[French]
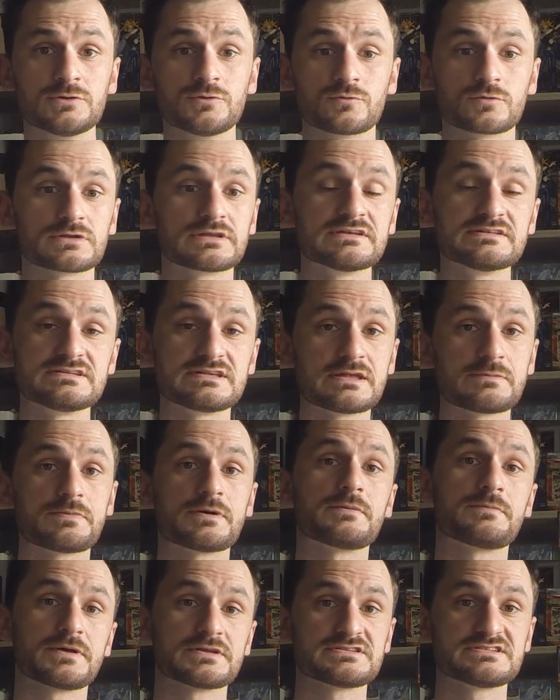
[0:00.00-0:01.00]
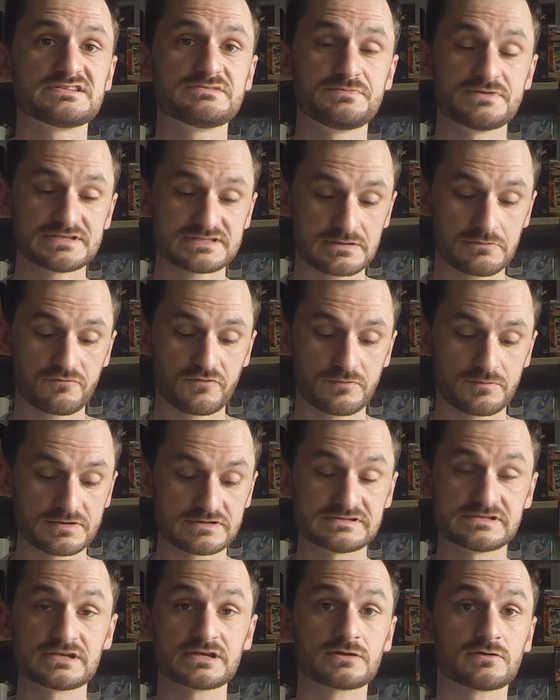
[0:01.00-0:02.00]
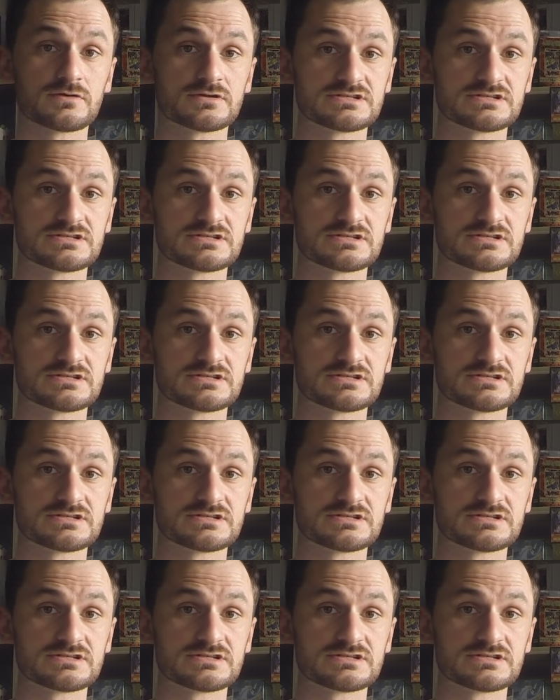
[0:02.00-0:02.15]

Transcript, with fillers: Donc n'hésitez pas à participer, ça me fait plaisir.